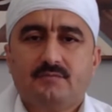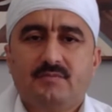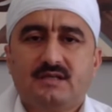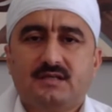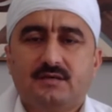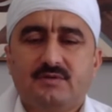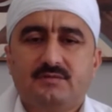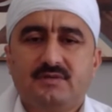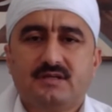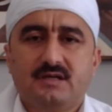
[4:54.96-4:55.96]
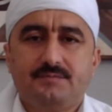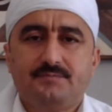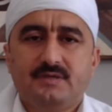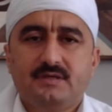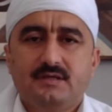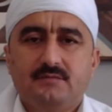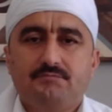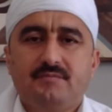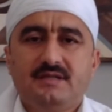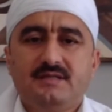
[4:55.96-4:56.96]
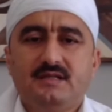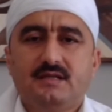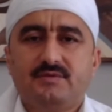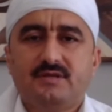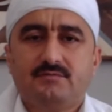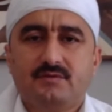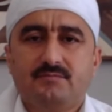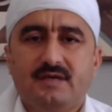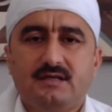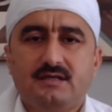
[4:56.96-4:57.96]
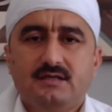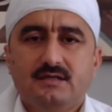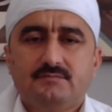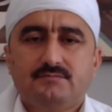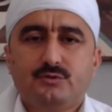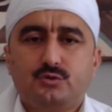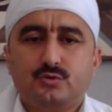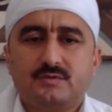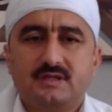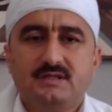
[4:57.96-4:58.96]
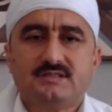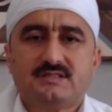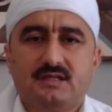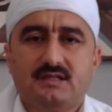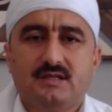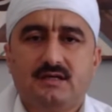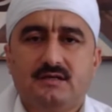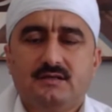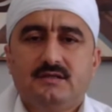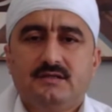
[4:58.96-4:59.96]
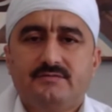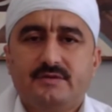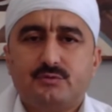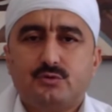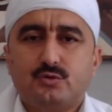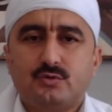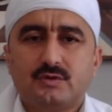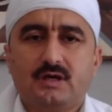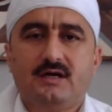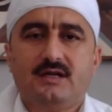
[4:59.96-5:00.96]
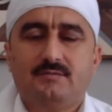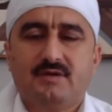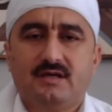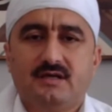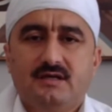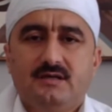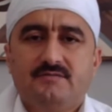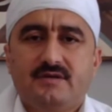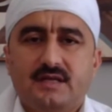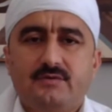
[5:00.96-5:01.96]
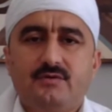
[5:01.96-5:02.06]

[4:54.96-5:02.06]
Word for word: Mekke bir mihrap, Medine bir minber, bütün insanlığa ve bütün aleme ve